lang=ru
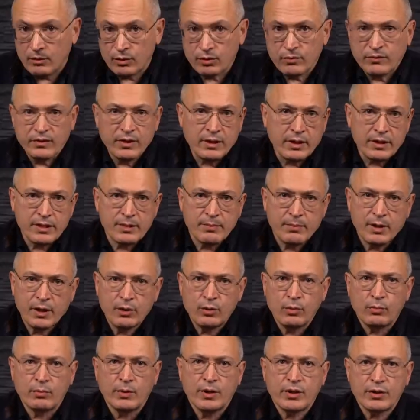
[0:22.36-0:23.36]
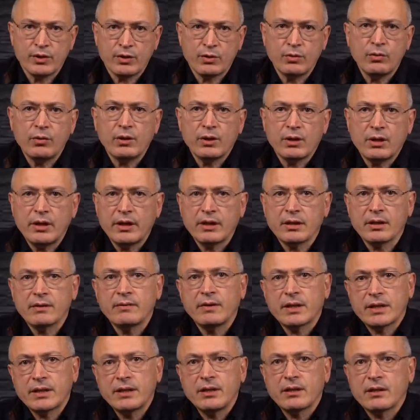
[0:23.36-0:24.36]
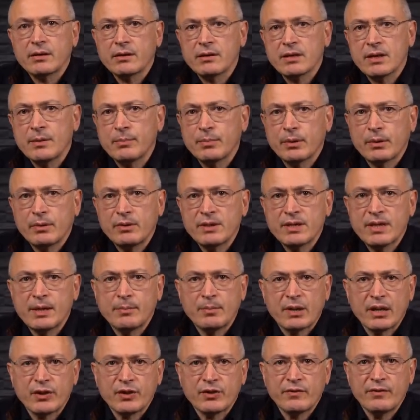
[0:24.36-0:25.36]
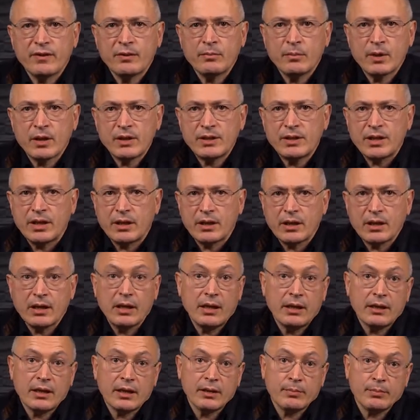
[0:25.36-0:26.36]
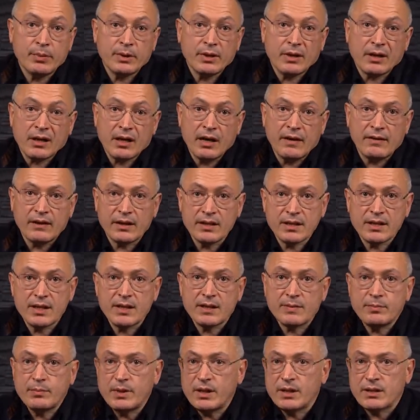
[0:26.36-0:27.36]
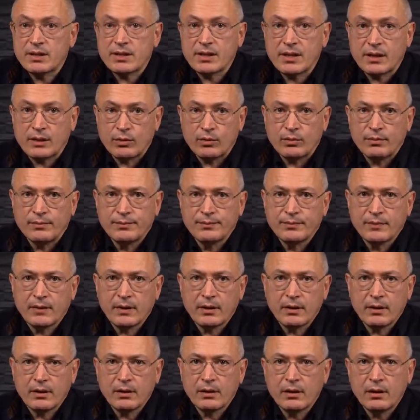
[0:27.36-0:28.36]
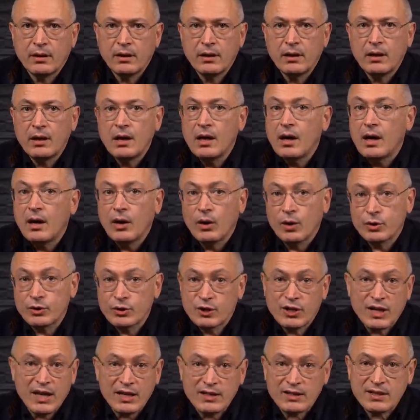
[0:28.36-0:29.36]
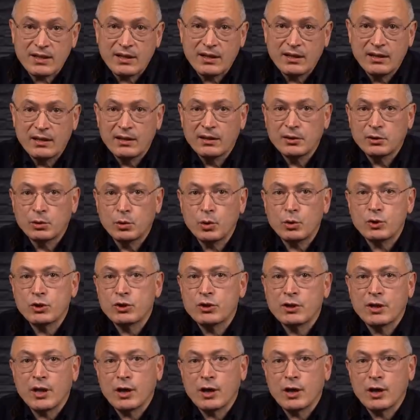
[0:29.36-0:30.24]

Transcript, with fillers: вот вы для себя думали, стоит ли эта квартира запрашиваемых денег, или надо поторговаться и сбить цену. Вот сейчас Точно